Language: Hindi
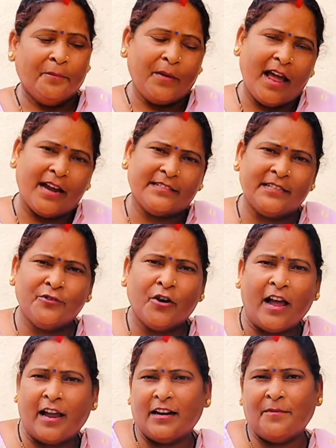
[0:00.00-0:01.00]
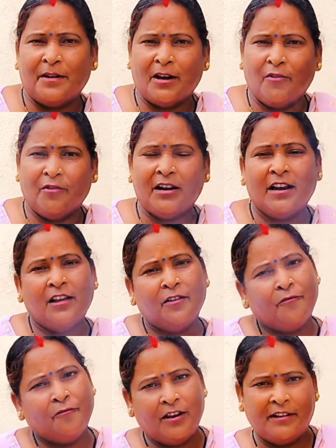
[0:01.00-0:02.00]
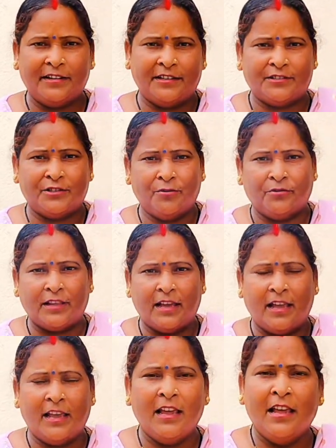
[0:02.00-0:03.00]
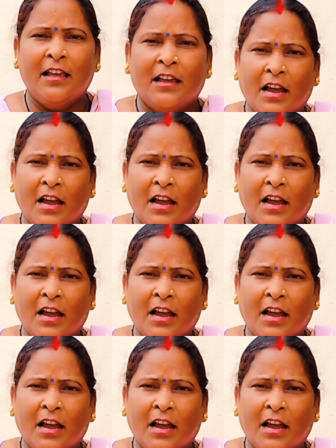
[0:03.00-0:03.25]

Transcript: प्यार से जो खाना बनाओगे ना वही टेस्टी होता है